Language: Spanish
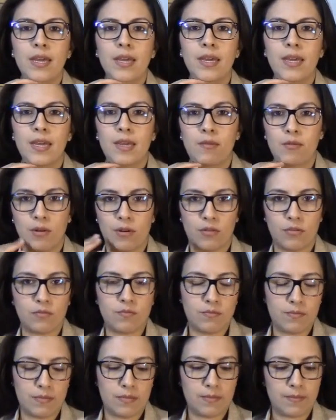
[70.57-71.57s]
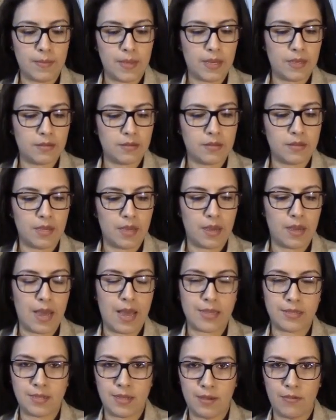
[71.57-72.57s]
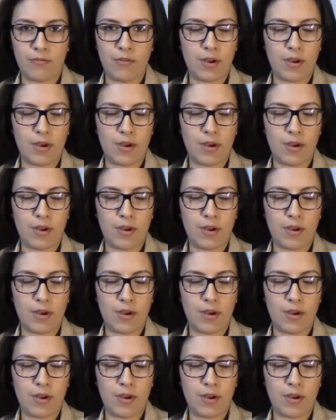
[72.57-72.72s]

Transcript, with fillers: Y bueno, este, así